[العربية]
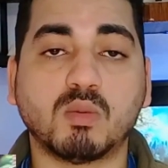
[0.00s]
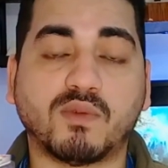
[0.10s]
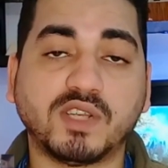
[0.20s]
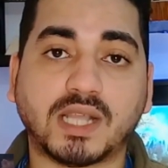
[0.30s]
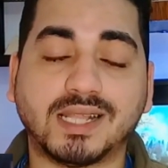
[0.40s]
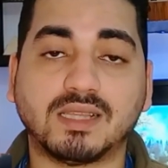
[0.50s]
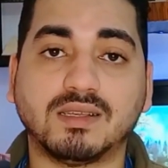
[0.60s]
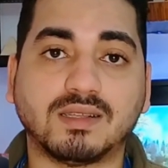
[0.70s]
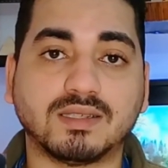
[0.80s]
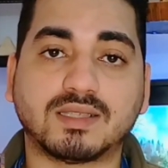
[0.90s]
ومفيش حد
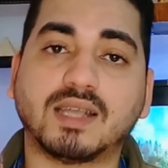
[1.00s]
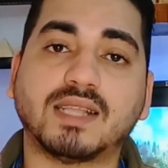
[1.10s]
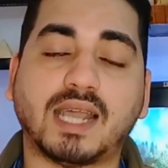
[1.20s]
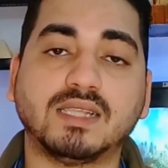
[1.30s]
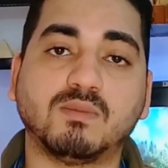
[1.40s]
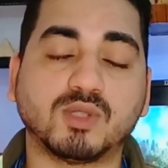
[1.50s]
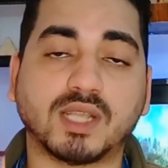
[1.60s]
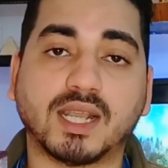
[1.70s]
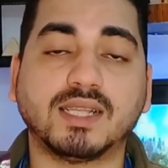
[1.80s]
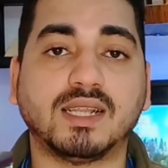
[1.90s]
يقدر يستغنى عن
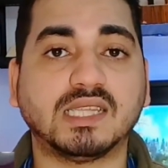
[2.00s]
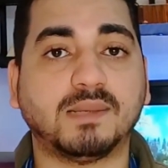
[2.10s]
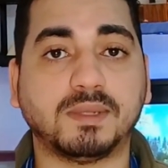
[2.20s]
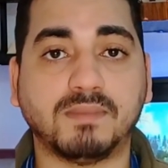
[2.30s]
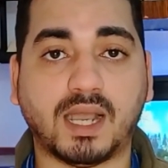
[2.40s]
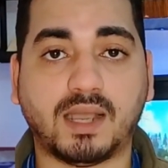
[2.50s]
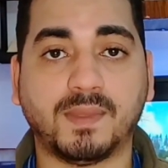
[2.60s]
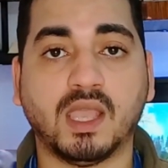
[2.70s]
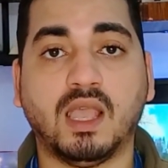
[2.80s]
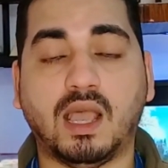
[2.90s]
المنتجات اللي انت بتبيعها